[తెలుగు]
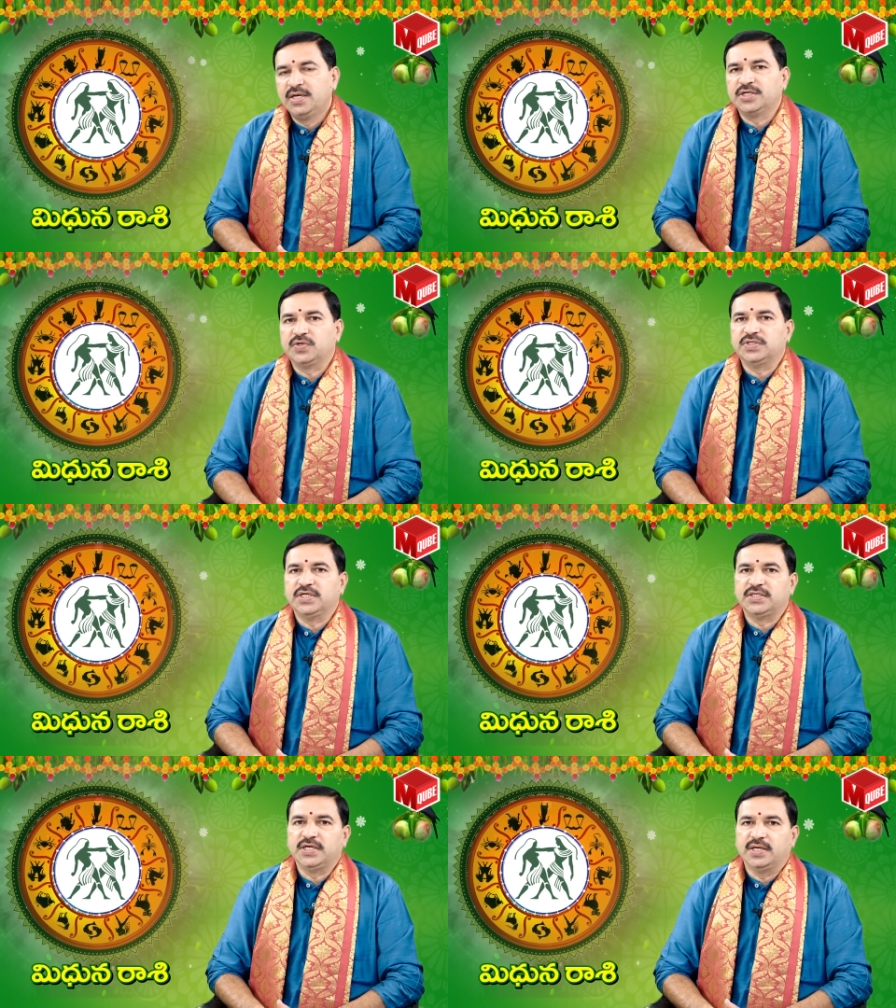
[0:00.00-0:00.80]
నెక్స్ట్
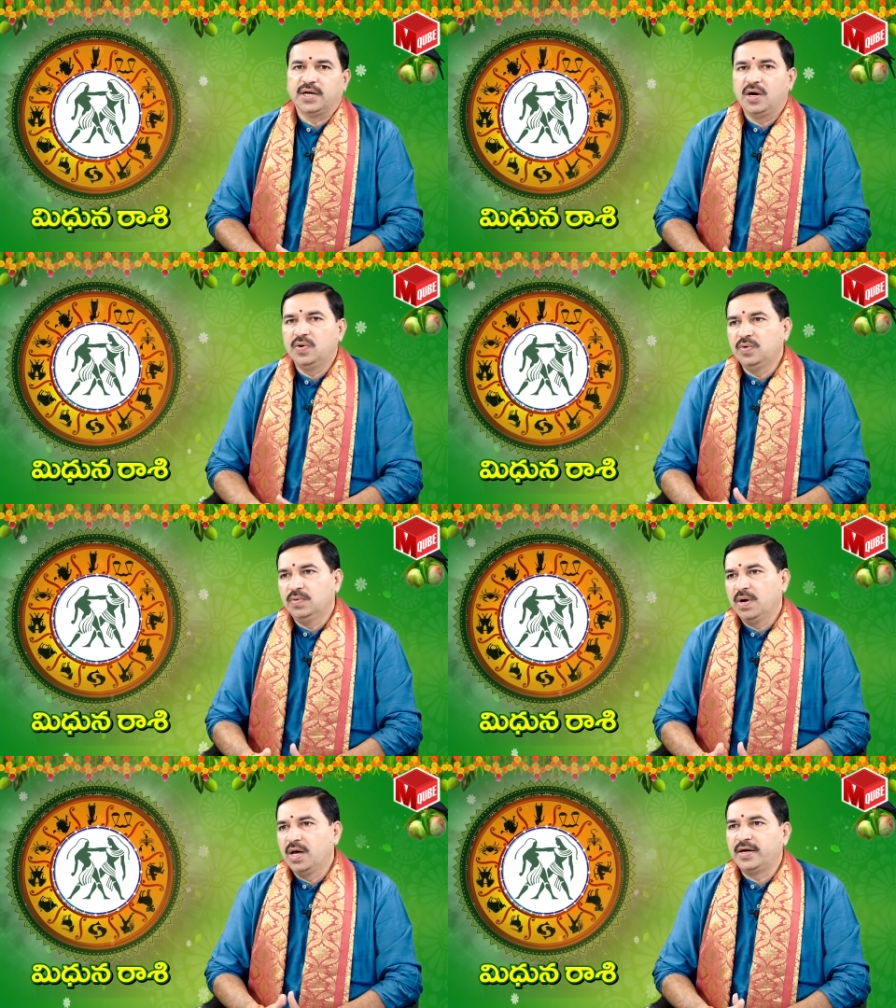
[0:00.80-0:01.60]
వచ్చేసి రాహు
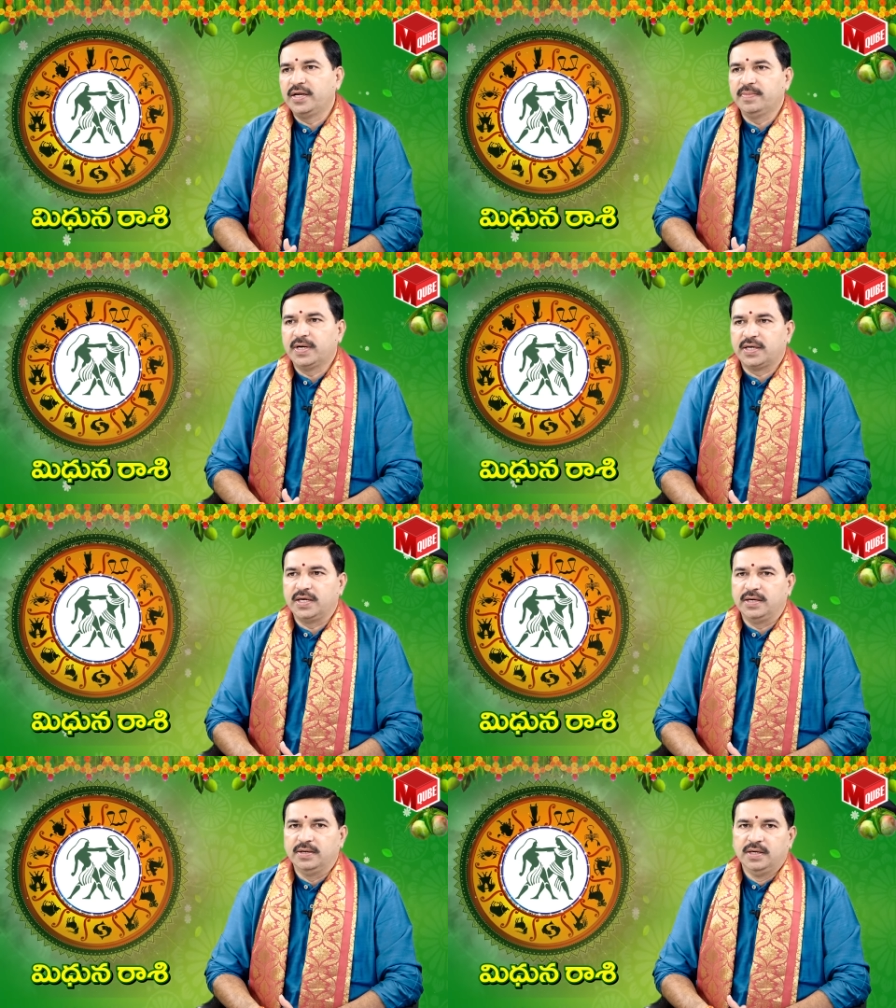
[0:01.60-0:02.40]
ఆల్రెడీ మనకి